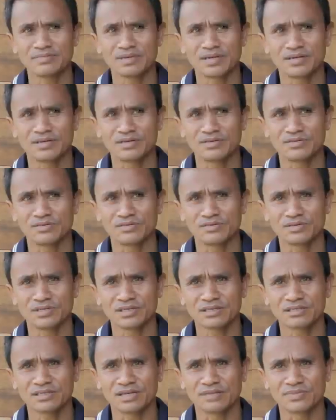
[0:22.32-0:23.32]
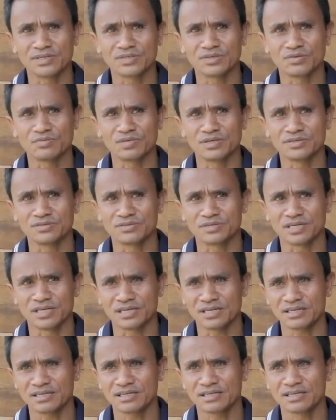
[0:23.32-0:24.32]
pada dahulunya telah mencoba
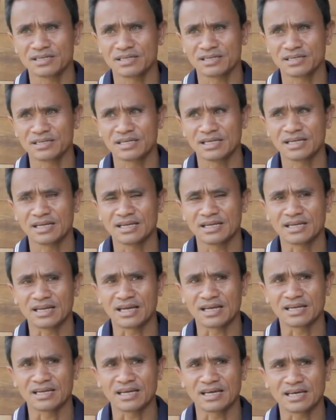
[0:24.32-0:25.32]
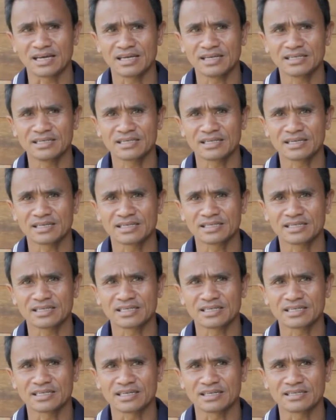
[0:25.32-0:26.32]
juga lahan-lahan yang
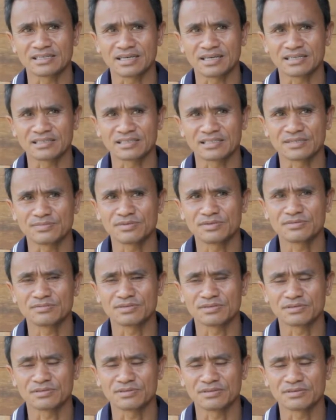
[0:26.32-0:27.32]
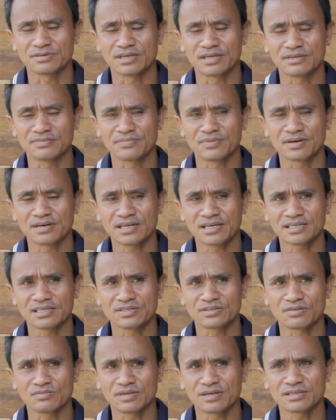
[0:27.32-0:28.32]
dikerjakan tersebut dan pernah
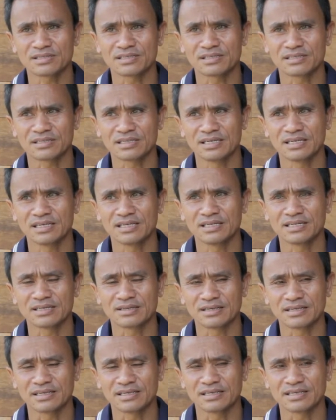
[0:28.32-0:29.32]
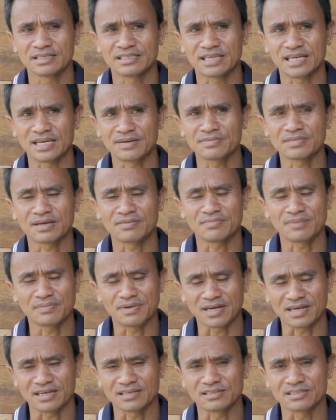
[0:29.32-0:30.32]
dicoba ditanam tanpa
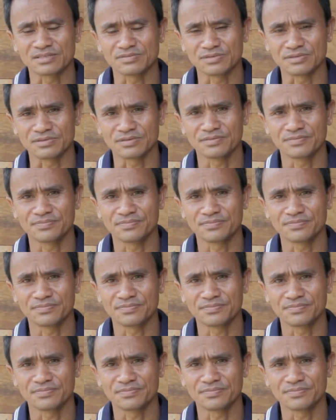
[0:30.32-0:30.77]
bakar tersebut.